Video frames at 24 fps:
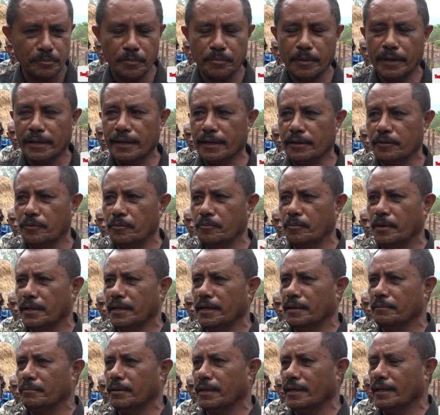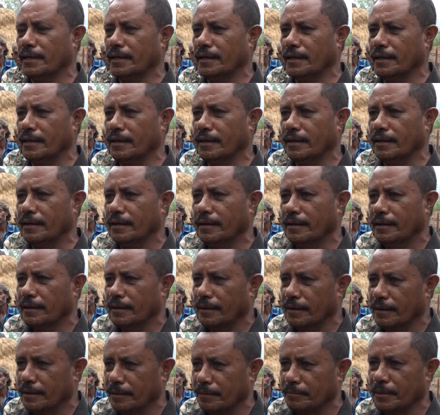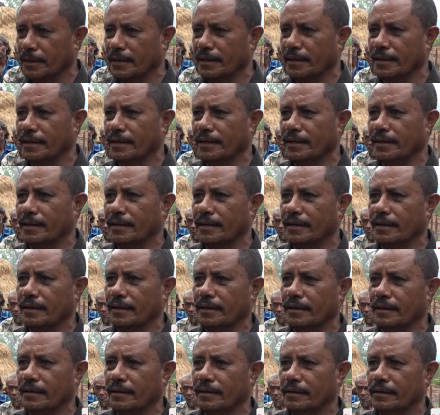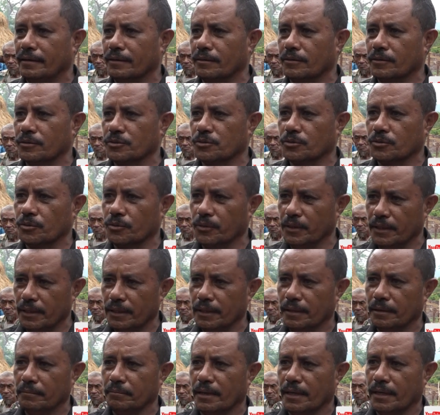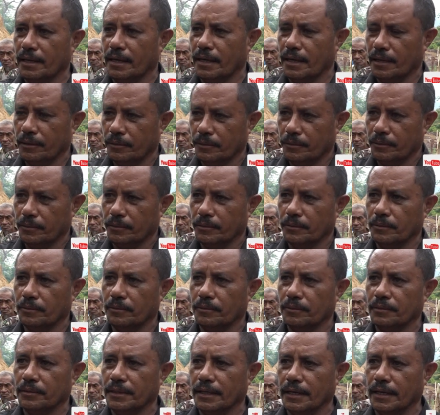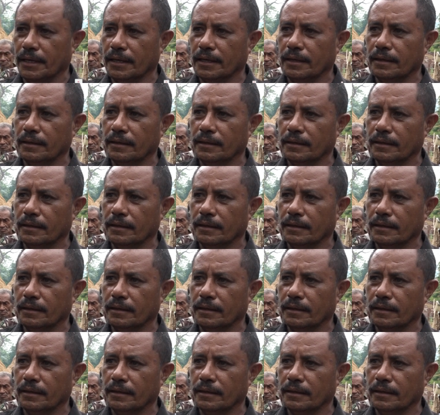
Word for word: badak umane bele eh, bele konstrui bel halo dia